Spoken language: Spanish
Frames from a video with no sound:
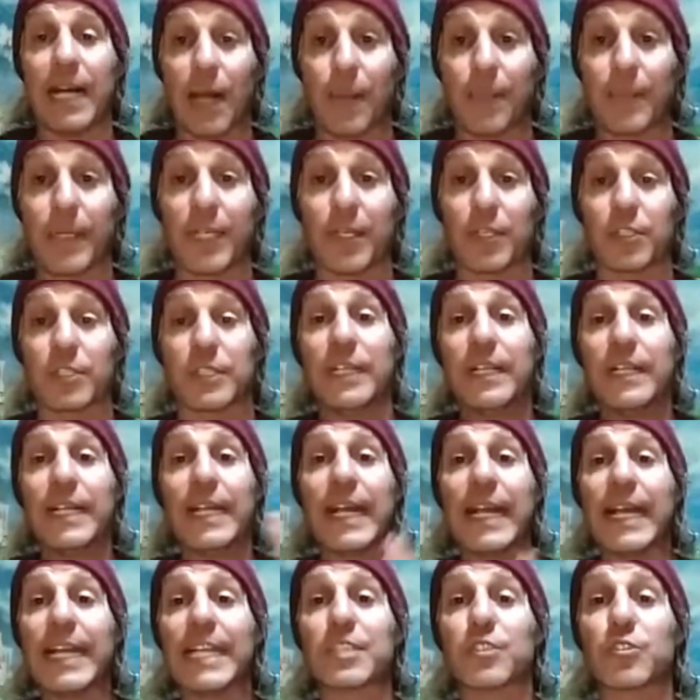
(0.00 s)
Amigos,
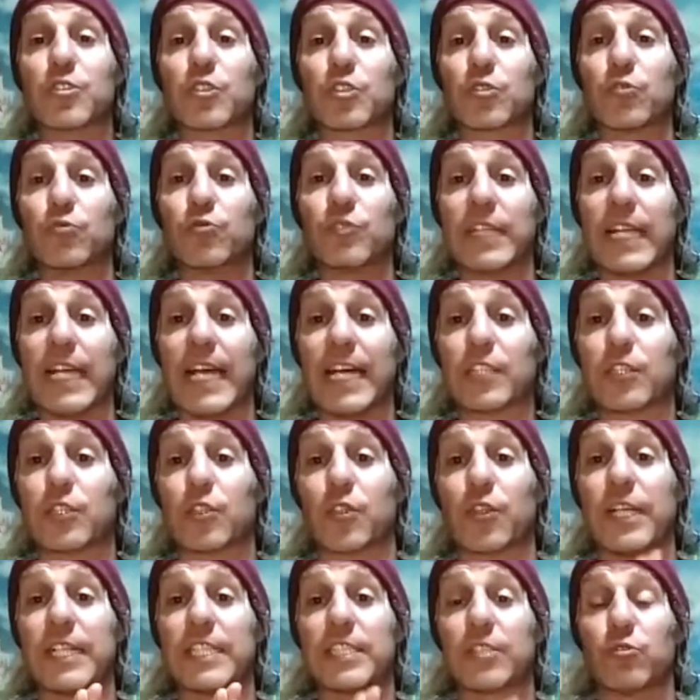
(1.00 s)
esto es un
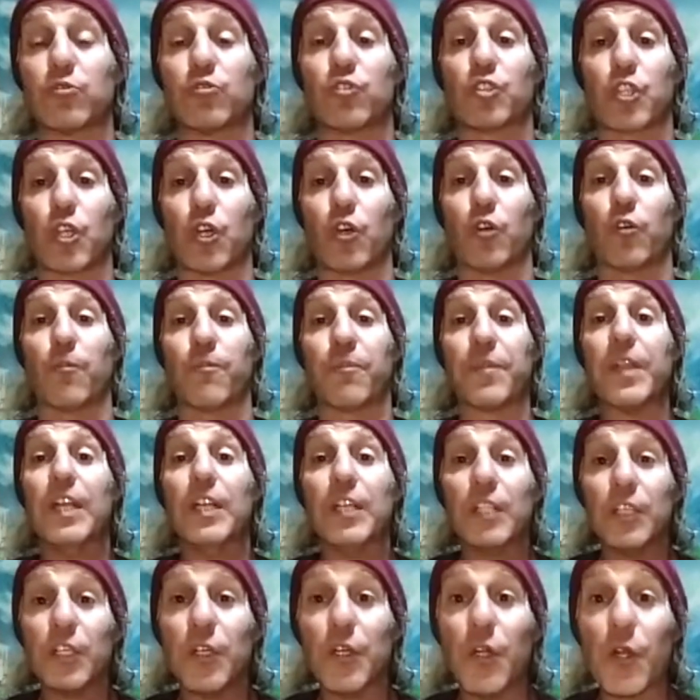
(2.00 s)
teatro, es un show,
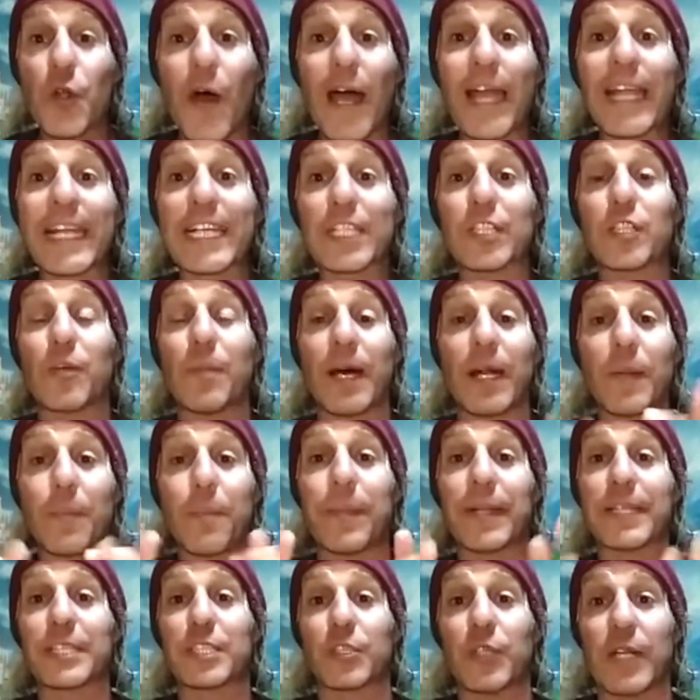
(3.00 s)
no hay que tomar
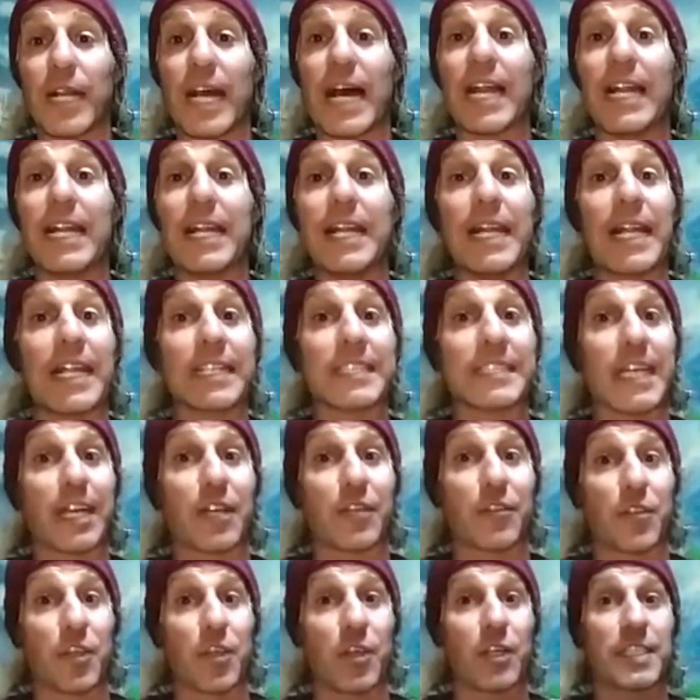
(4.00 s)
personal las
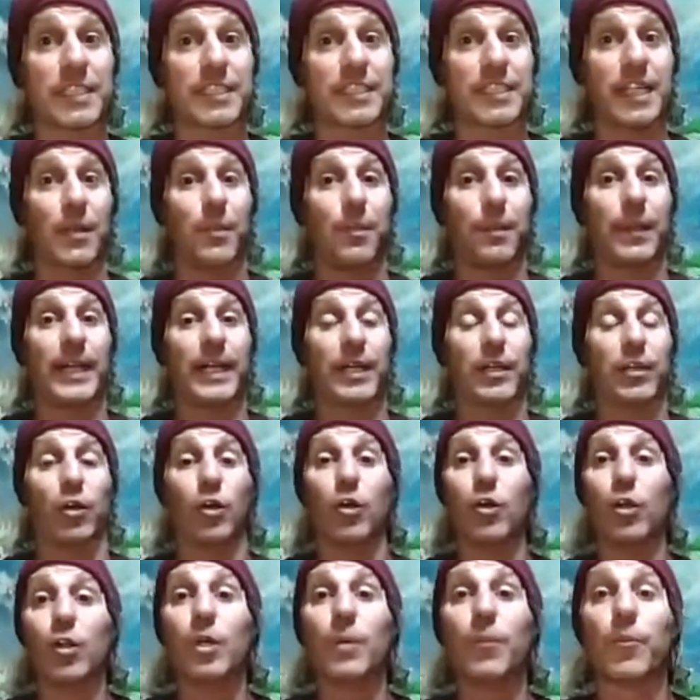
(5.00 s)
acciones del perro,
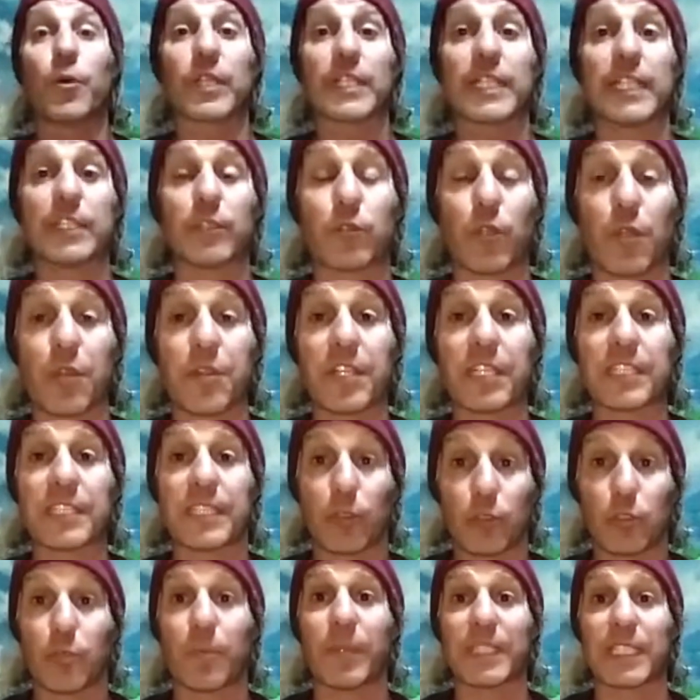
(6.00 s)
porque entonces
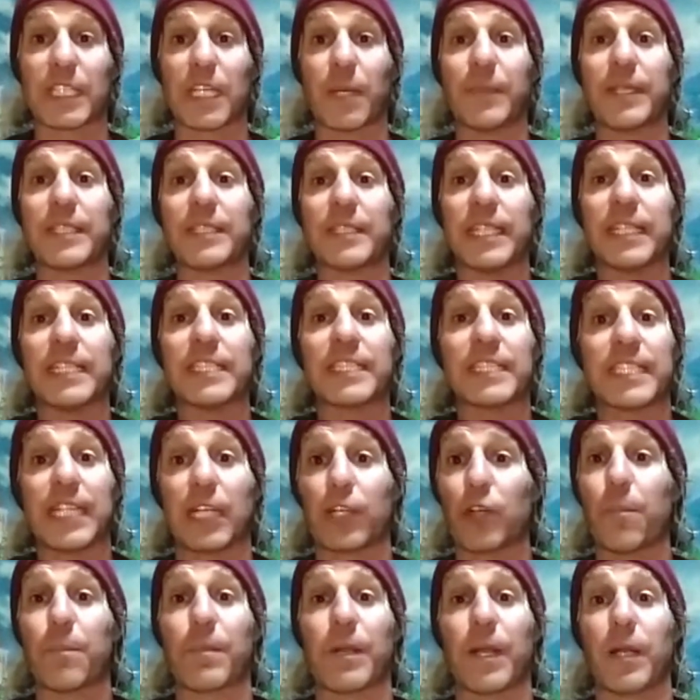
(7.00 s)
automáticamente se
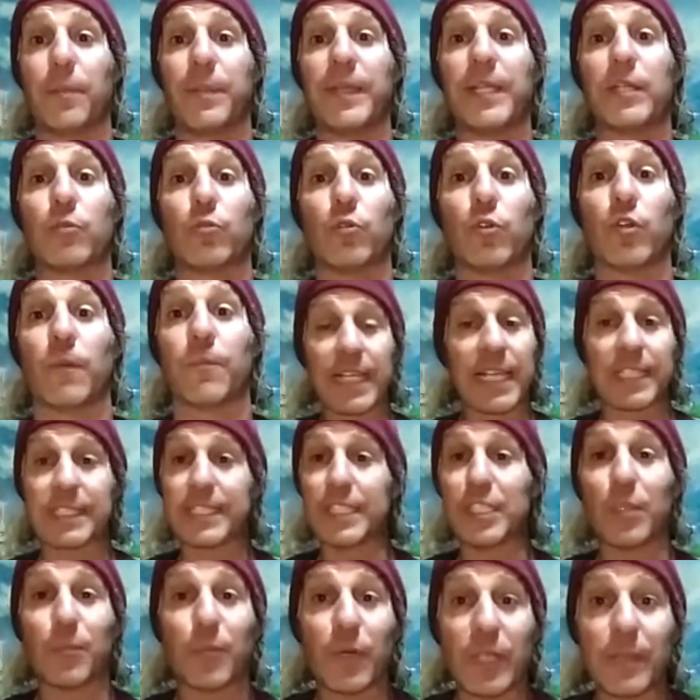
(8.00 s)
rompe el vínculo y así
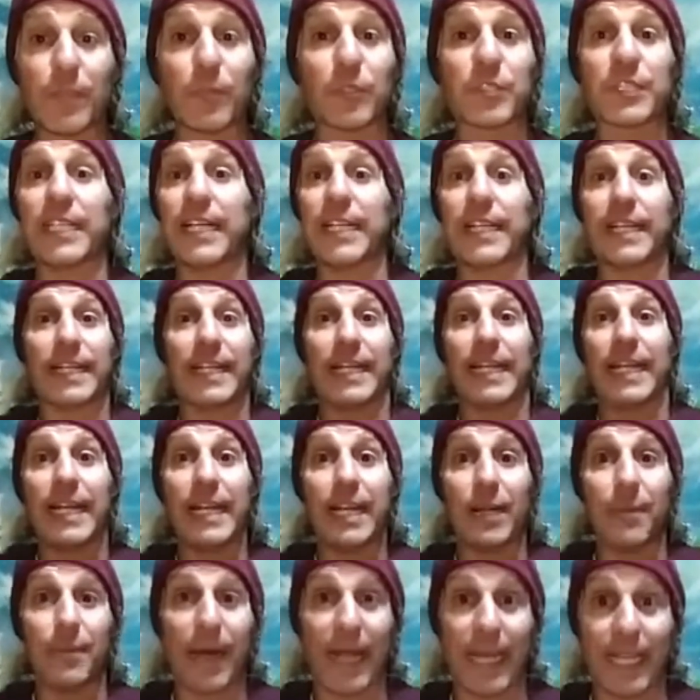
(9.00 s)
no podemos ser
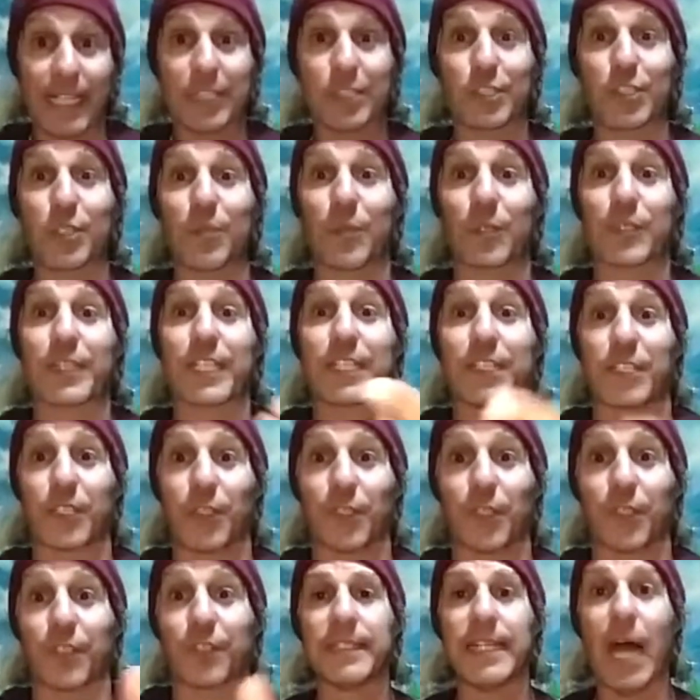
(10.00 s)
el maestro
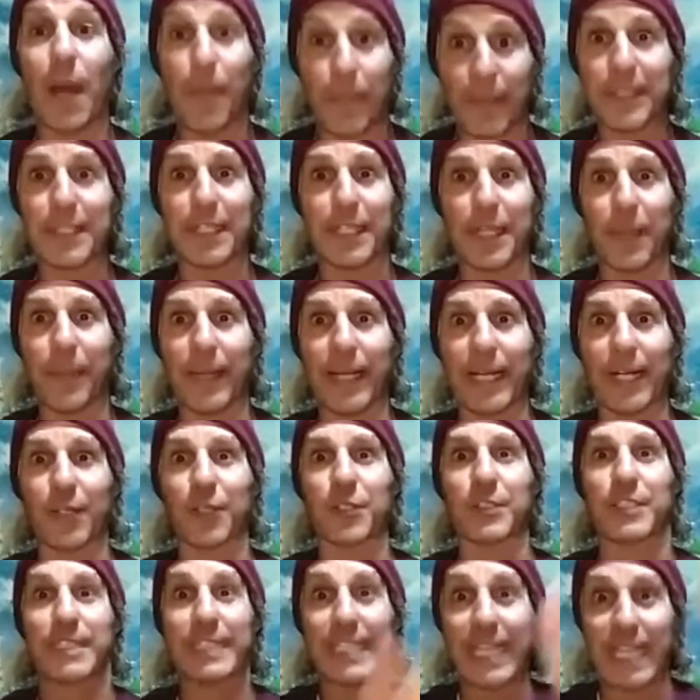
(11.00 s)
protector. Aprende de
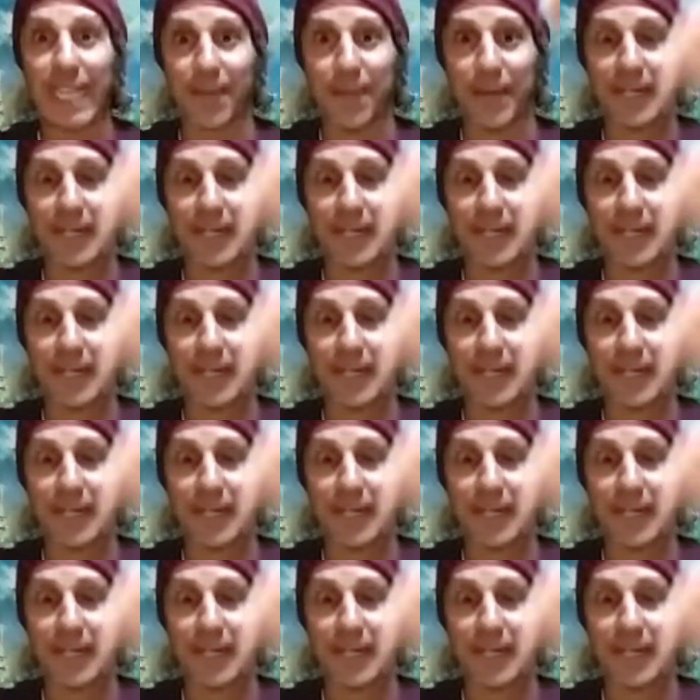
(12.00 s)
perros, nada